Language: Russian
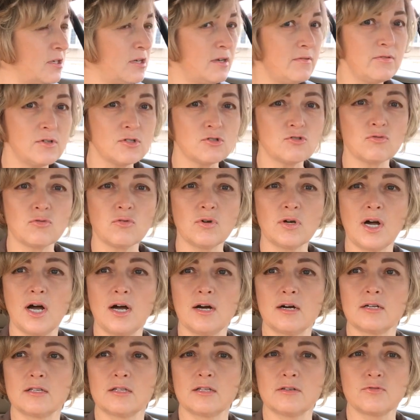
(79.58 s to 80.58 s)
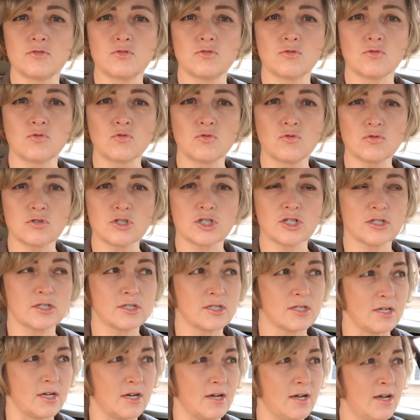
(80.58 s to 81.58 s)
телевизору, как это все
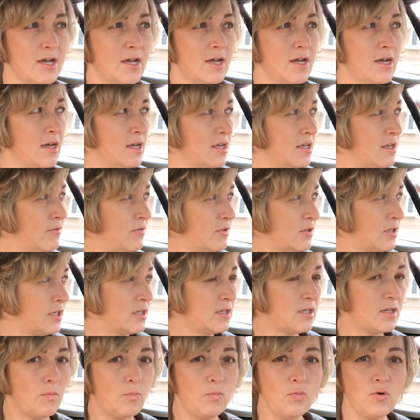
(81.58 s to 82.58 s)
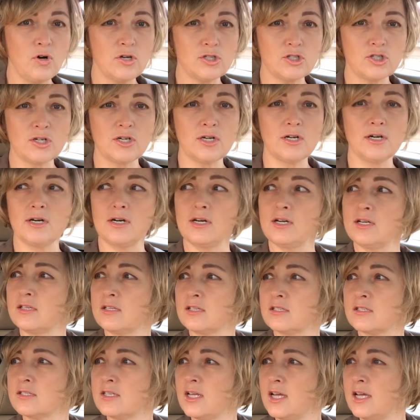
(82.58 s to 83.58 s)
тушится, и вот эта бочка,
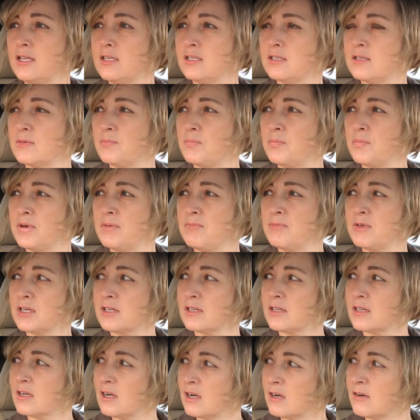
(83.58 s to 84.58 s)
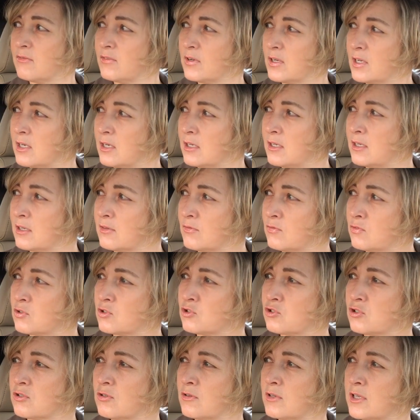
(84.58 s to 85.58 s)
это, знаете, примерно как выглядит.
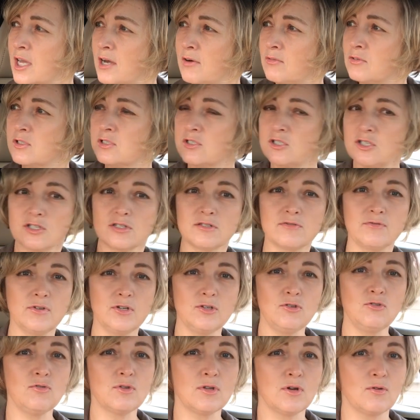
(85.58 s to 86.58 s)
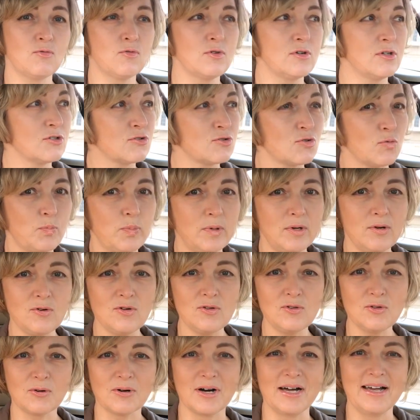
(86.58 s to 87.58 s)
Вот что я вот сейчас выйду на улицу,
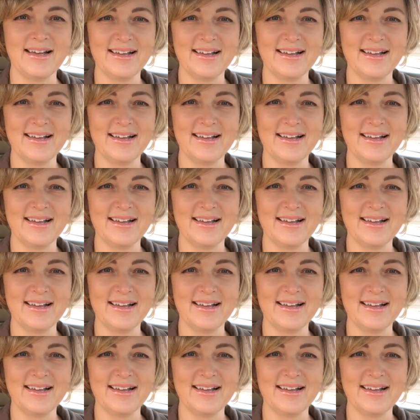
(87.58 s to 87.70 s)
плюну,